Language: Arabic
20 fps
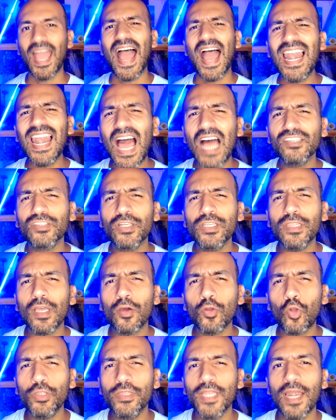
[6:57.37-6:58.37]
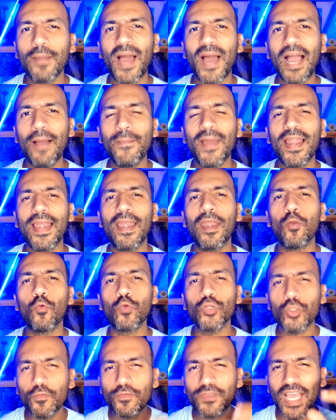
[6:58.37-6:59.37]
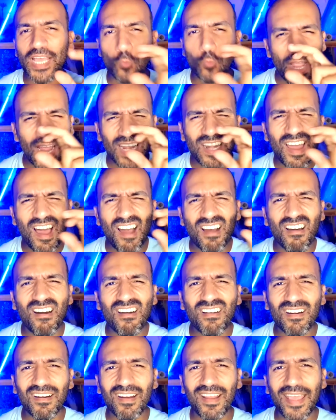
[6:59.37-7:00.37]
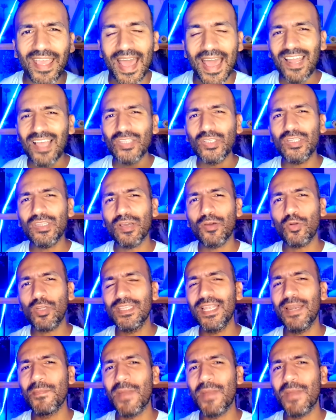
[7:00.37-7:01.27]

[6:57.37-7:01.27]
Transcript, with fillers: هل حضرتك رحت المعمل وشفت انواع الاحجار هل حضرتك رحت